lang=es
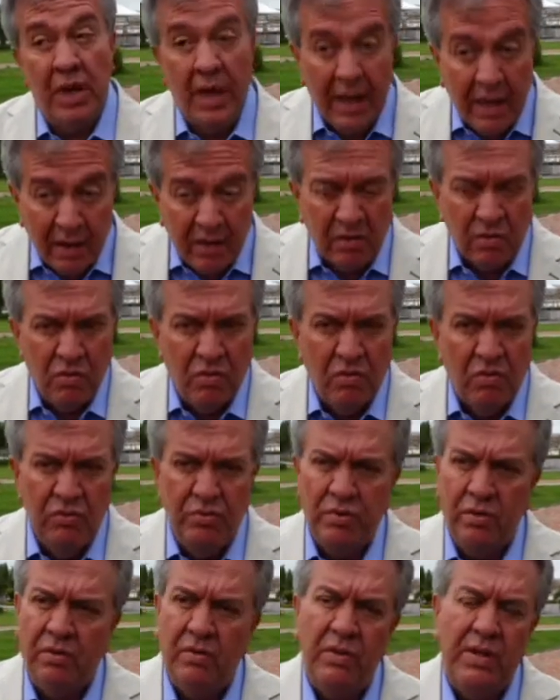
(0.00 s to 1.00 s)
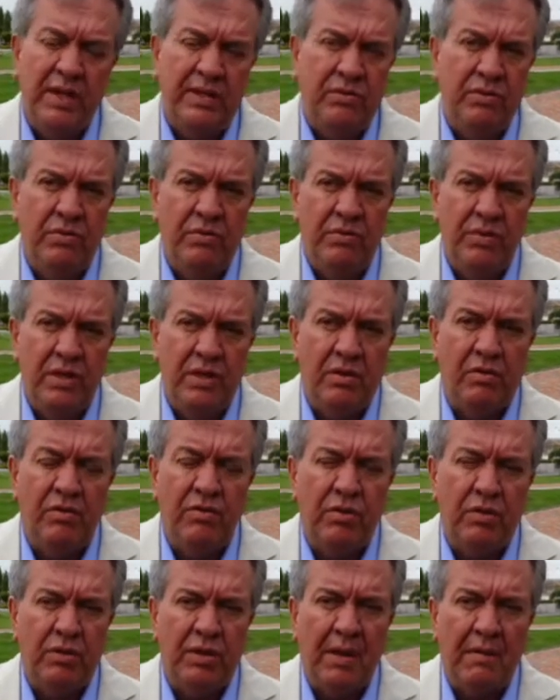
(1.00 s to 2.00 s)
en conjunto con el asesor jurídico
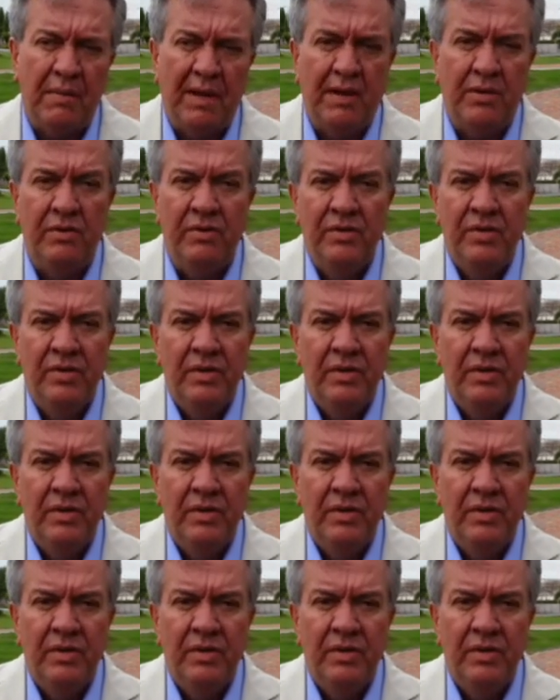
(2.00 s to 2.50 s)
de Otavalo,